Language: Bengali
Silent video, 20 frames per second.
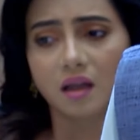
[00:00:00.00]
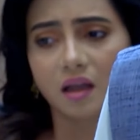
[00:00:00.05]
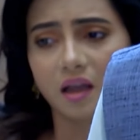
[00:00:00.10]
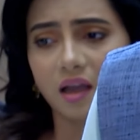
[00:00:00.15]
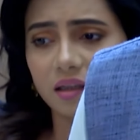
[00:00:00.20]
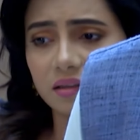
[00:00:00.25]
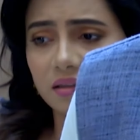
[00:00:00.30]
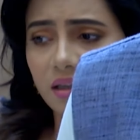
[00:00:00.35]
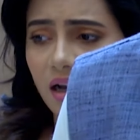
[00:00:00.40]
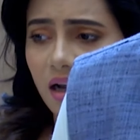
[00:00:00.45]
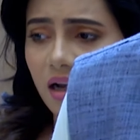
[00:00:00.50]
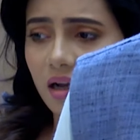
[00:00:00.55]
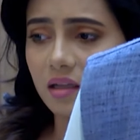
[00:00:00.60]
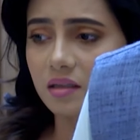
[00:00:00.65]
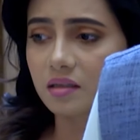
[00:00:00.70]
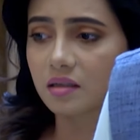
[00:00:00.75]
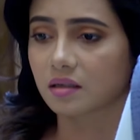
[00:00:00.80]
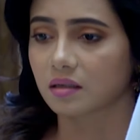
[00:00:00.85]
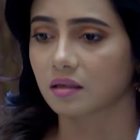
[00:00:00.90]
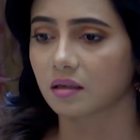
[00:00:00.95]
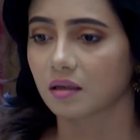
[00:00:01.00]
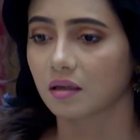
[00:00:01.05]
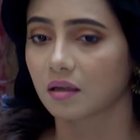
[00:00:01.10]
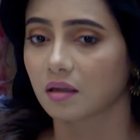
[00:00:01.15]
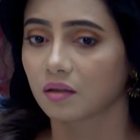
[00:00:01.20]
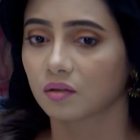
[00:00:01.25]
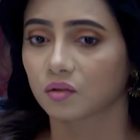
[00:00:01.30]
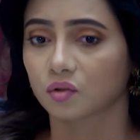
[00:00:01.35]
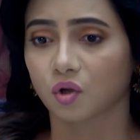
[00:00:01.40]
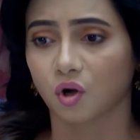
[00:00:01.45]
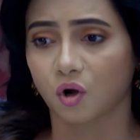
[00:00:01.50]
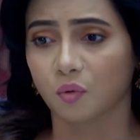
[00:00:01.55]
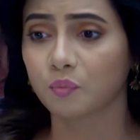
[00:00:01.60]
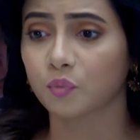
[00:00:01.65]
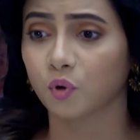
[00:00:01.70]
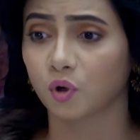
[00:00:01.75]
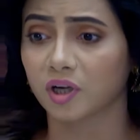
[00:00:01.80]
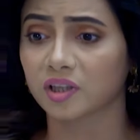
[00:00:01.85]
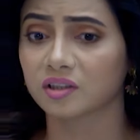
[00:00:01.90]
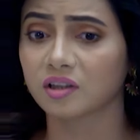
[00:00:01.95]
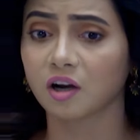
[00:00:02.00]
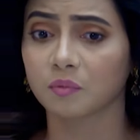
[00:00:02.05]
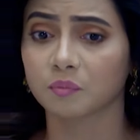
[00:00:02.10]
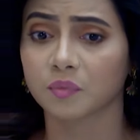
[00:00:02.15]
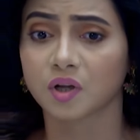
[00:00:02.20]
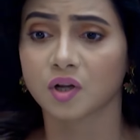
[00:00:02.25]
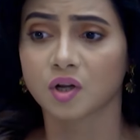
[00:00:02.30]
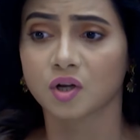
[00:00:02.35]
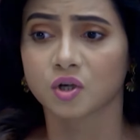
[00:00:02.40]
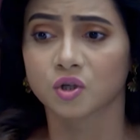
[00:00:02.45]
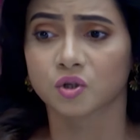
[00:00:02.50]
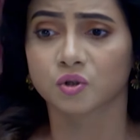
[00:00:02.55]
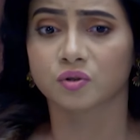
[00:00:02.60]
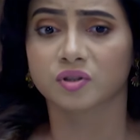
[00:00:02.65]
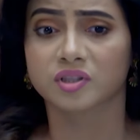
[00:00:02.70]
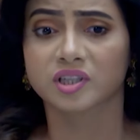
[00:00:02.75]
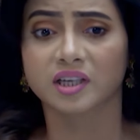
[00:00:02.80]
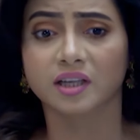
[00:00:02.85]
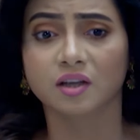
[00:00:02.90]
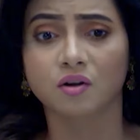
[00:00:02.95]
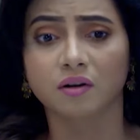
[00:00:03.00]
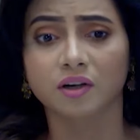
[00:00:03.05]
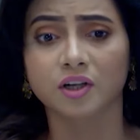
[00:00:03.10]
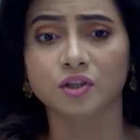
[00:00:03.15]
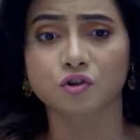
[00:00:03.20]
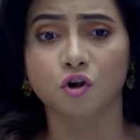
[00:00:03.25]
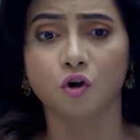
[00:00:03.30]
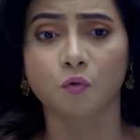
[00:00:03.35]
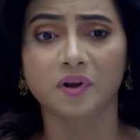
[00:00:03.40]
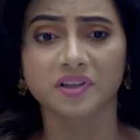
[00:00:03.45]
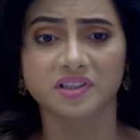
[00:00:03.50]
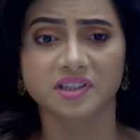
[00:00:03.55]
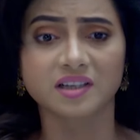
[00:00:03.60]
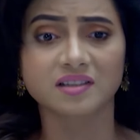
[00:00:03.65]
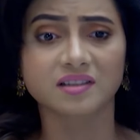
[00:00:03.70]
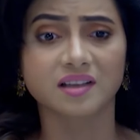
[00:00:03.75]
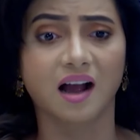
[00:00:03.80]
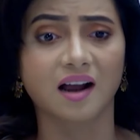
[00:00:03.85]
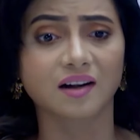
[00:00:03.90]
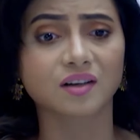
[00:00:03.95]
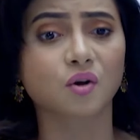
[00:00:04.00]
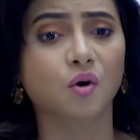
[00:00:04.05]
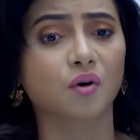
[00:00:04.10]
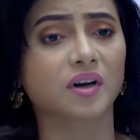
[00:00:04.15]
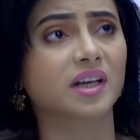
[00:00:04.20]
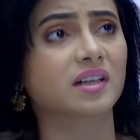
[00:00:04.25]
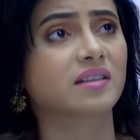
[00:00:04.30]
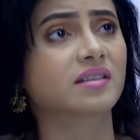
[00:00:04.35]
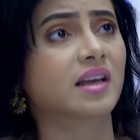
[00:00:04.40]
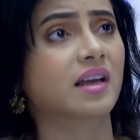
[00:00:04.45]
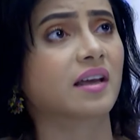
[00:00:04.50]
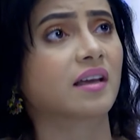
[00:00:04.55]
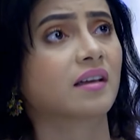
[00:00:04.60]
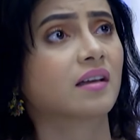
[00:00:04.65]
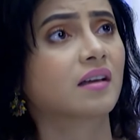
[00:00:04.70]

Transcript: হ্যাঁ তা আছে দম বলে দম রুদ্রিককে ওখানে চৌবাচ্চায় স্নান করিয়েছে